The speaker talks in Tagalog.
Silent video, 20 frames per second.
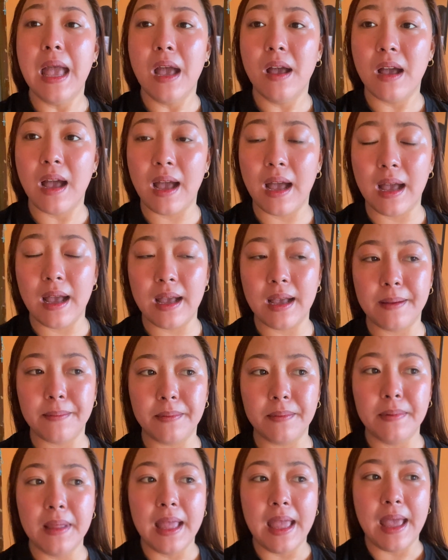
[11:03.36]

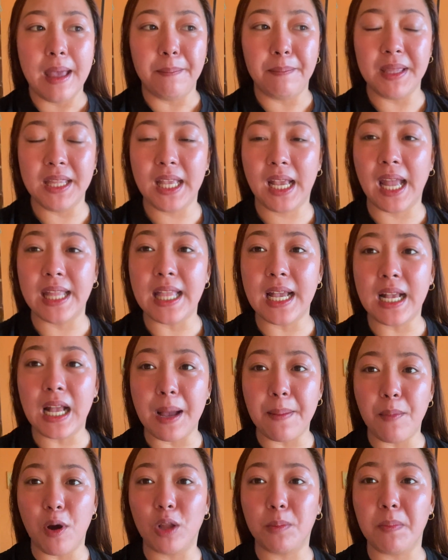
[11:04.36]
uh, binigyan ng
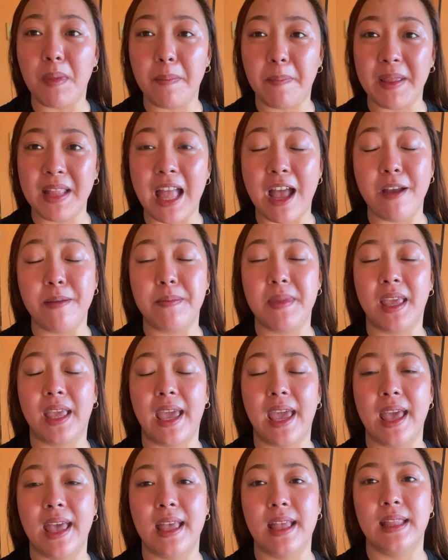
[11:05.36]
gamot, may pinamic
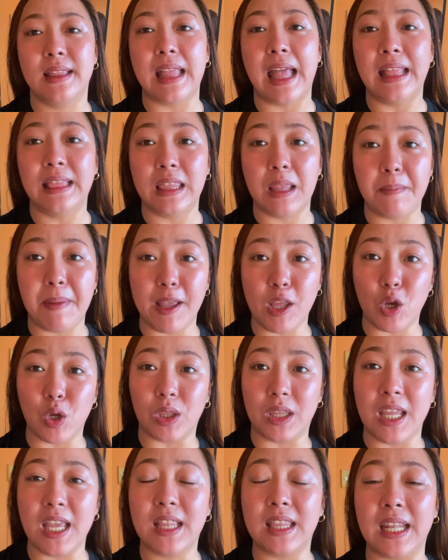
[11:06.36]
at eh,
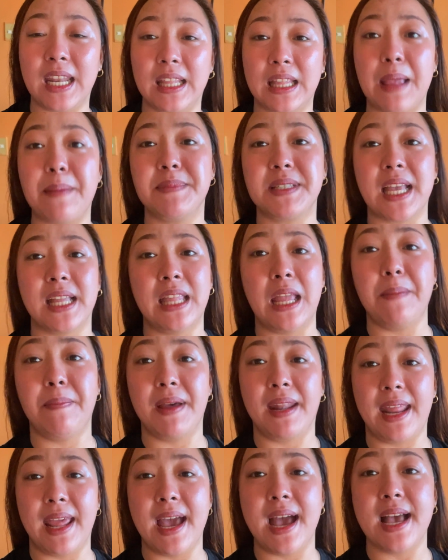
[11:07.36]
antibiotic 3 times a day
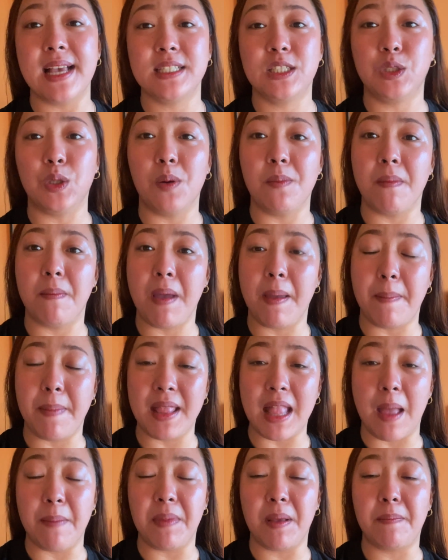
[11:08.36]
parehas, yung may
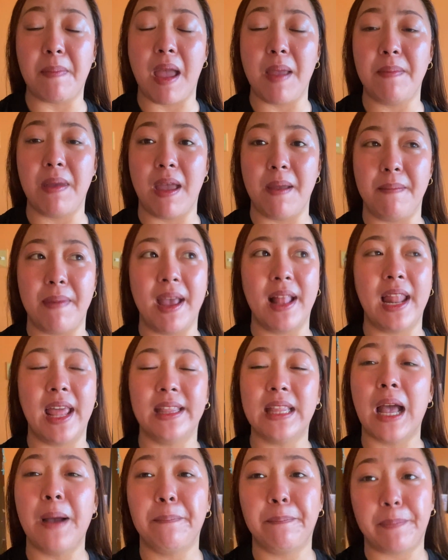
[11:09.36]
pinamic 5 ml.
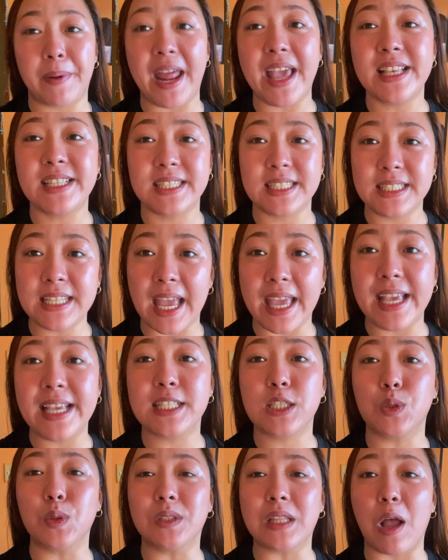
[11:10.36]
And ang price niya
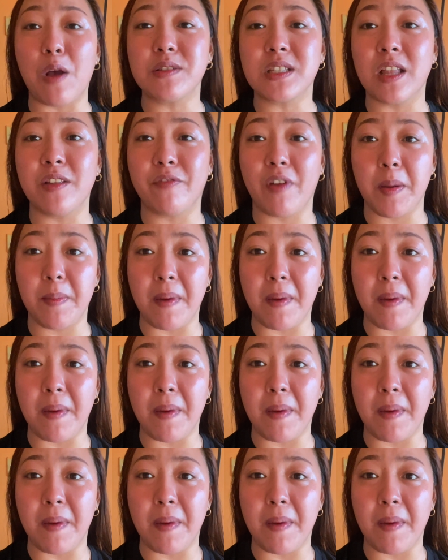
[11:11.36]
is 2,500.